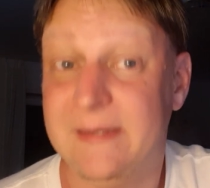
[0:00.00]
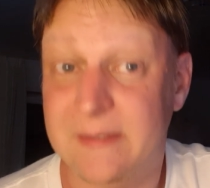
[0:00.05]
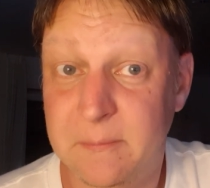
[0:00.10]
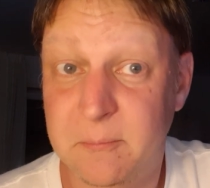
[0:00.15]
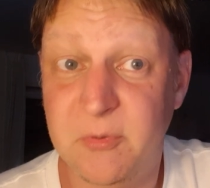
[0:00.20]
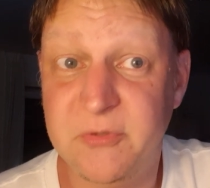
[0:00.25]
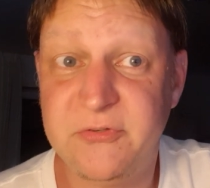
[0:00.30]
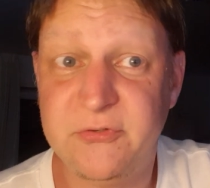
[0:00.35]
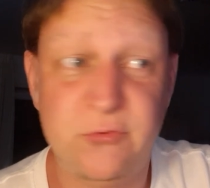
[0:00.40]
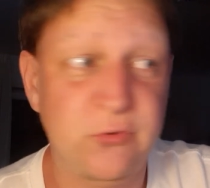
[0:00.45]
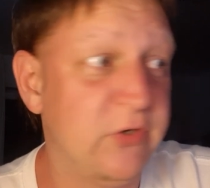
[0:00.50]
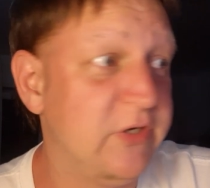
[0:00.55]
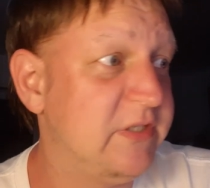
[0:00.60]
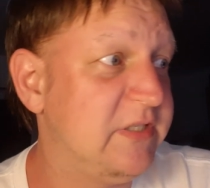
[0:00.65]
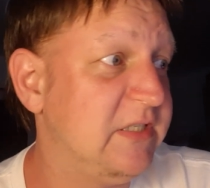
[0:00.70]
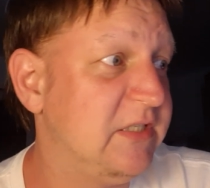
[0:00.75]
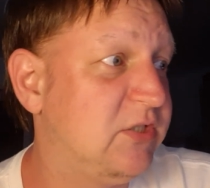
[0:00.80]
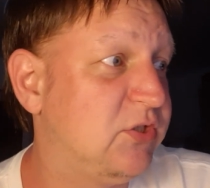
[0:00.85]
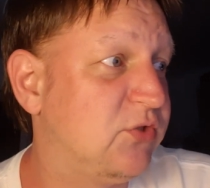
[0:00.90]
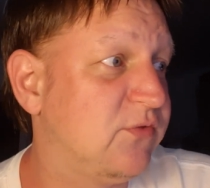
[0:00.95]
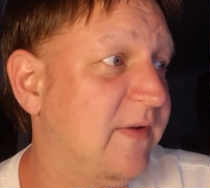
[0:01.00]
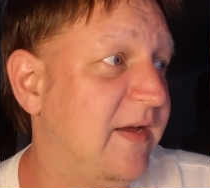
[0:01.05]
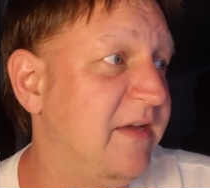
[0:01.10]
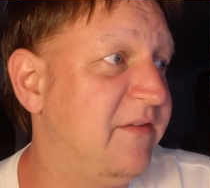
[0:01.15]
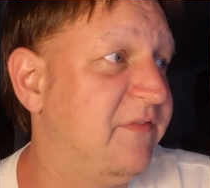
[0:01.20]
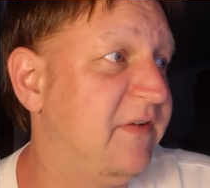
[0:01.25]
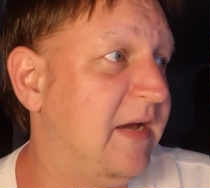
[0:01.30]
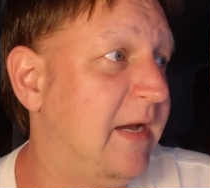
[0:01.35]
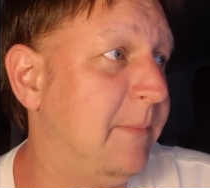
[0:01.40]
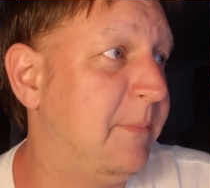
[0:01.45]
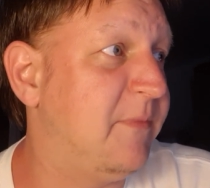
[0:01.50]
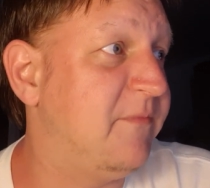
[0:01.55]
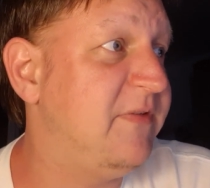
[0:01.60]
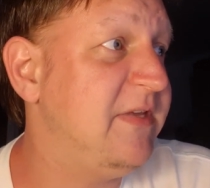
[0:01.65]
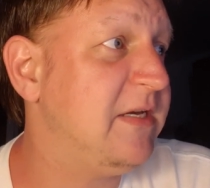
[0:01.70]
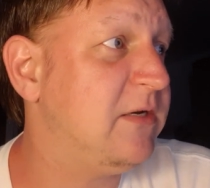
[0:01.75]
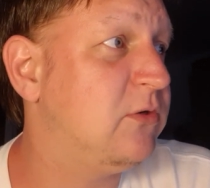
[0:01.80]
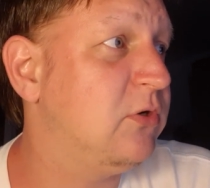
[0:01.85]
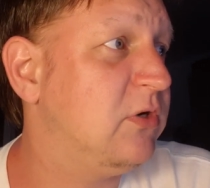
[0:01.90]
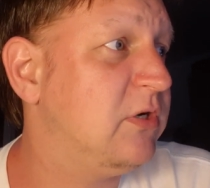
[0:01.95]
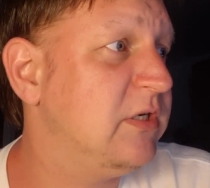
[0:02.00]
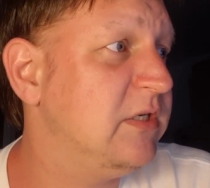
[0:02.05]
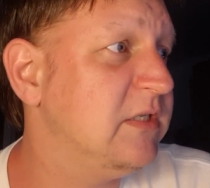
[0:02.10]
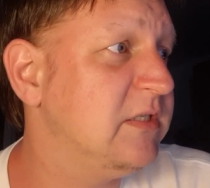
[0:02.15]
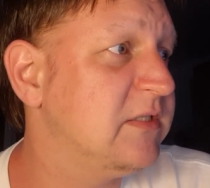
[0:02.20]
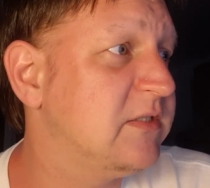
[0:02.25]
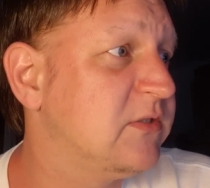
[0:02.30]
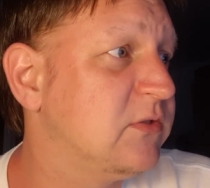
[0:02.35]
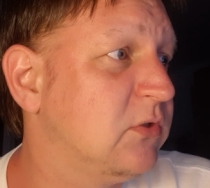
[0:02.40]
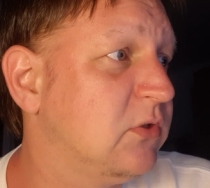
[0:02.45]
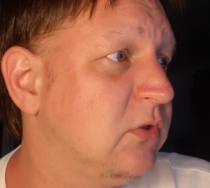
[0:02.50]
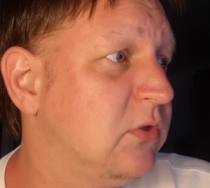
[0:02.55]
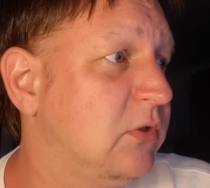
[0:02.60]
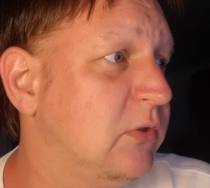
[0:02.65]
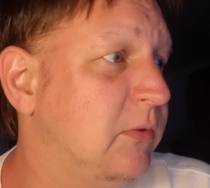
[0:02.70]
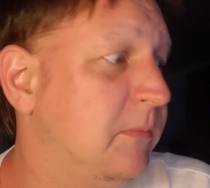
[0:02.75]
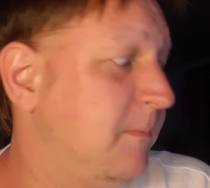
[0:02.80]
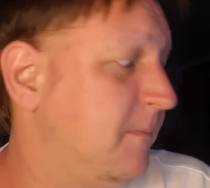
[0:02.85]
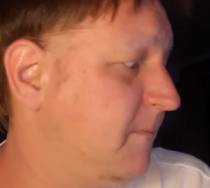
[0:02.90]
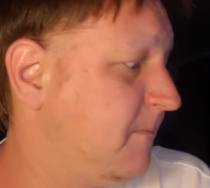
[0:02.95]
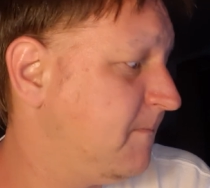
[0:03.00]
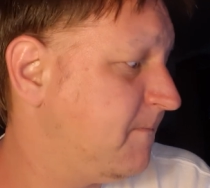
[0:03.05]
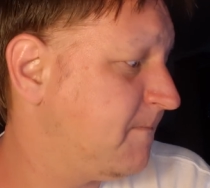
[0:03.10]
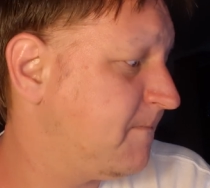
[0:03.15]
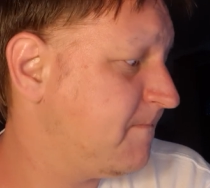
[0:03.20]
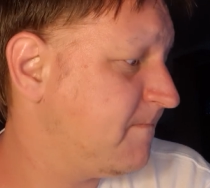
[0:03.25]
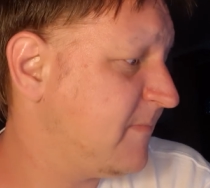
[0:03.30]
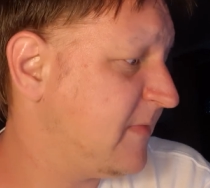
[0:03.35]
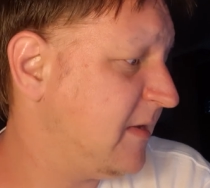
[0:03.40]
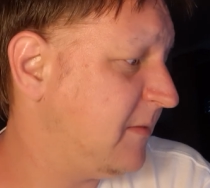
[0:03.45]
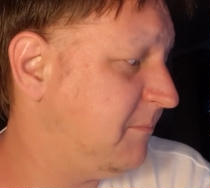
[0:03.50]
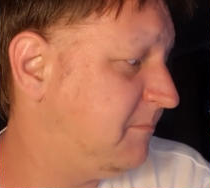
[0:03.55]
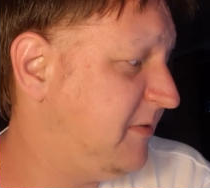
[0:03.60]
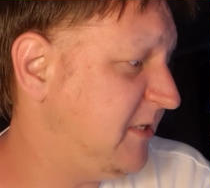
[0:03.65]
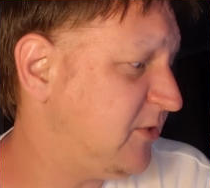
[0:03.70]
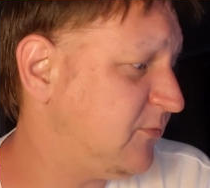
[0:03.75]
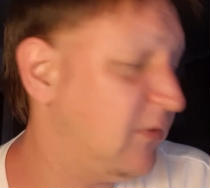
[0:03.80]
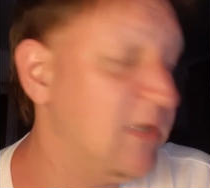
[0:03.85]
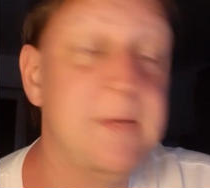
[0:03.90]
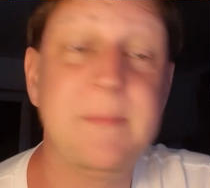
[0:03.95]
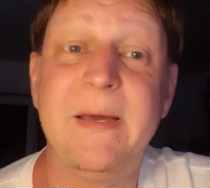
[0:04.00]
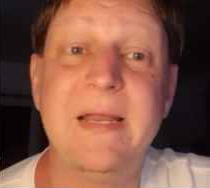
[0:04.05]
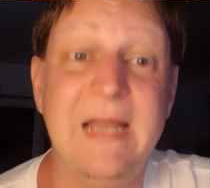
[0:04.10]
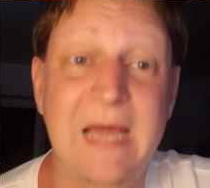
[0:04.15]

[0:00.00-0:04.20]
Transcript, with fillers: Muss ich durch, ich schweife ab. Wir gucken zum Beachvolleyball.